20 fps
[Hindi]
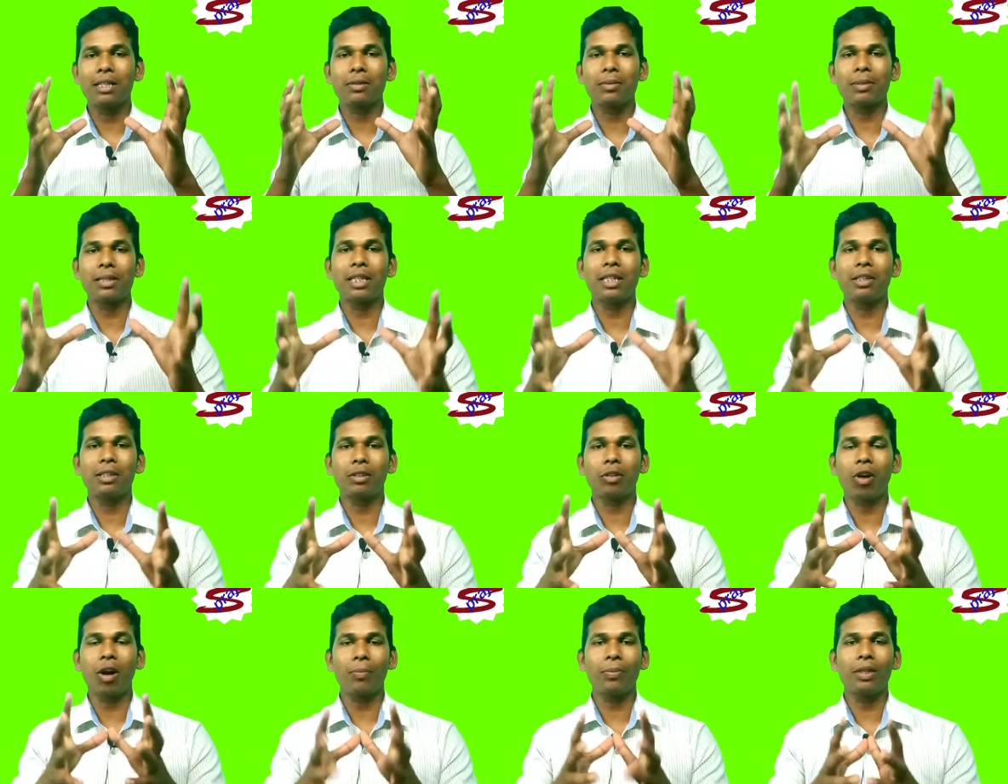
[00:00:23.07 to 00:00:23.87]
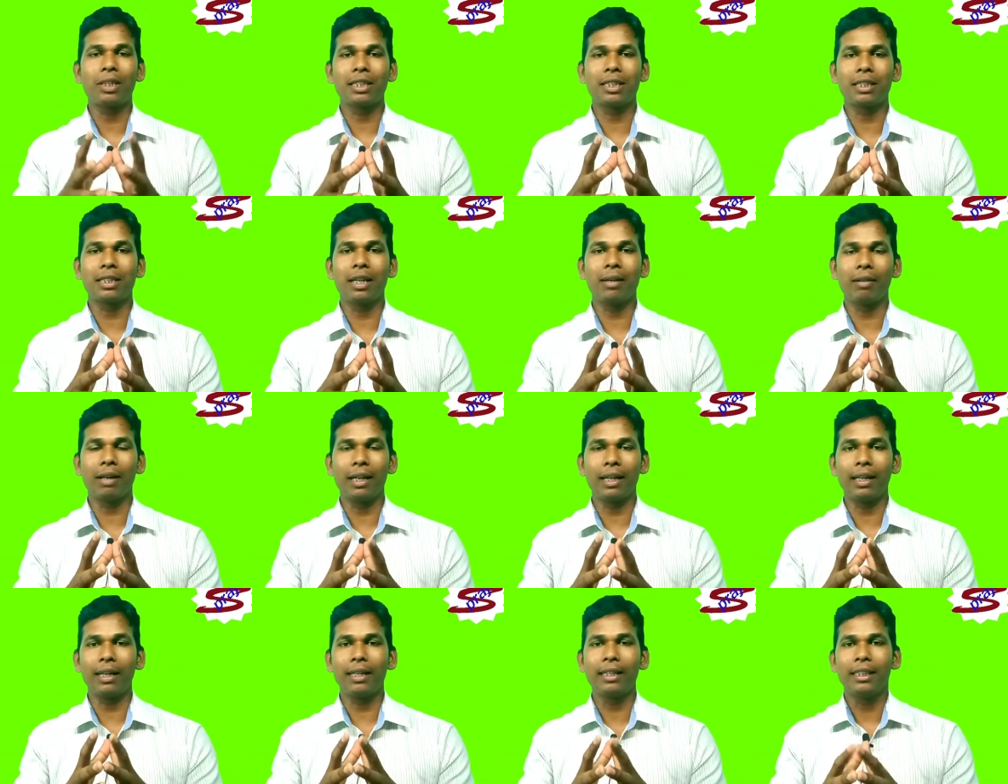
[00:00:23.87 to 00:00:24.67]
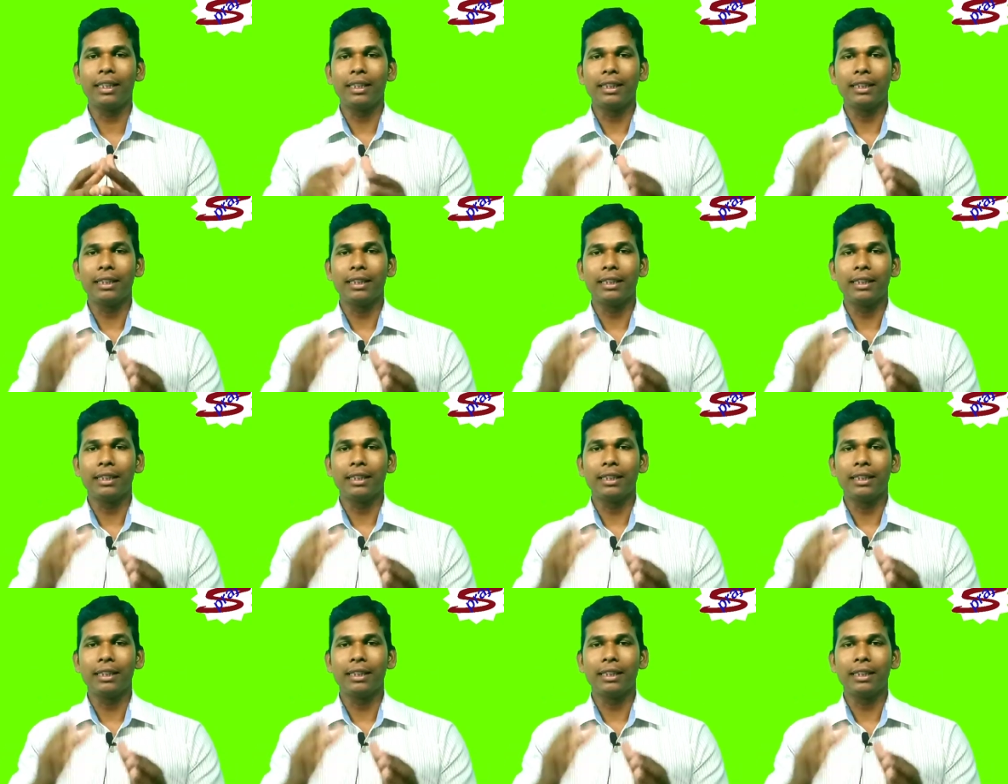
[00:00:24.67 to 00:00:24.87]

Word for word: स्पेशल टॉपिक सीखने वाले हैं